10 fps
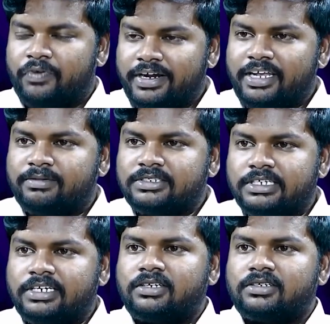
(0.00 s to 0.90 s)
ట్వంటీ
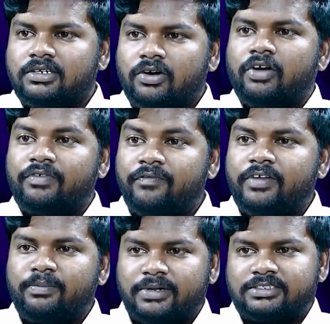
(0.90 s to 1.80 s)
పర్సెంట్ ఆర్
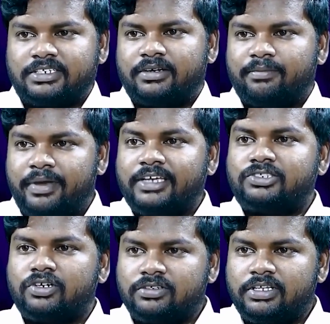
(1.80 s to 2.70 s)
ఫిఫ్టీన్ పర్సెంట్
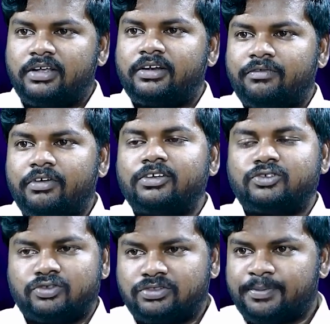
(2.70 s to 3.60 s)
బేస్డ్ ఆన్ దేర్
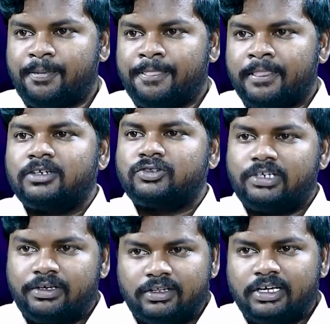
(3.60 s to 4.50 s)
రెవెన్యూ సోర్స్
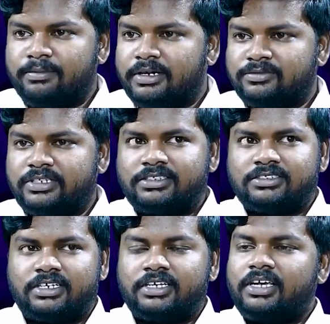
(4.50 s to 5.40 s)
సో ఈ విధంగా మనం
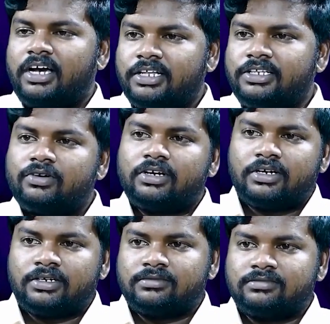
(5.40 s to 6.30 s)
చార్జ్ చేసరికి అది
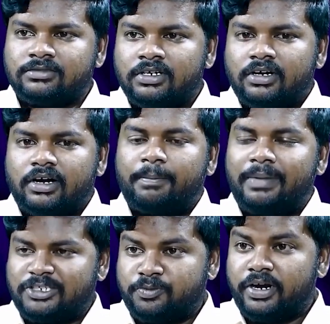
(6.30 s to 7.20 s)
ఒక
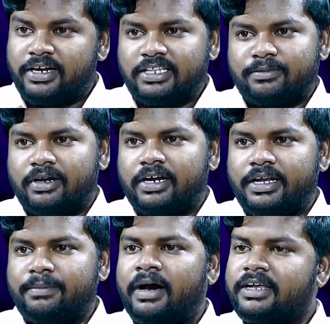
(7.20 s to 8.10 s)
ప్లస్ పాయింట్ అయింది మాకు
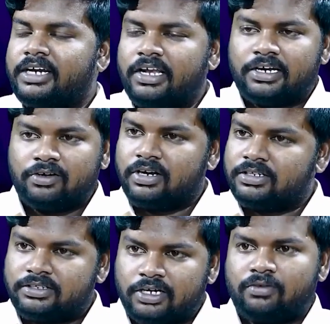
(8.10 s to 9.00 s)
అంటే మార్కెట్లో ఎక్కడ
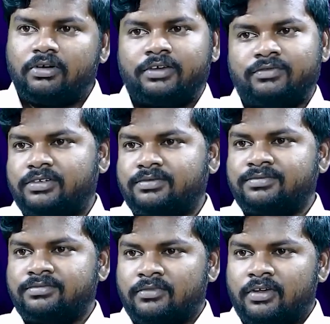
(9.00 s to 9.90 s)
కూడా అంత తక్కువగా ఇవ్వరు
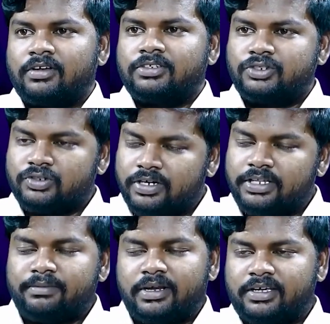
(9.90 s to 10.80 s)
ఓకే సో
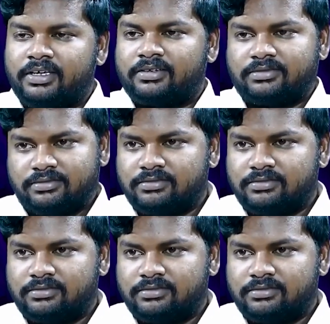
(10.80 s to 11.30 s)
అది మనకి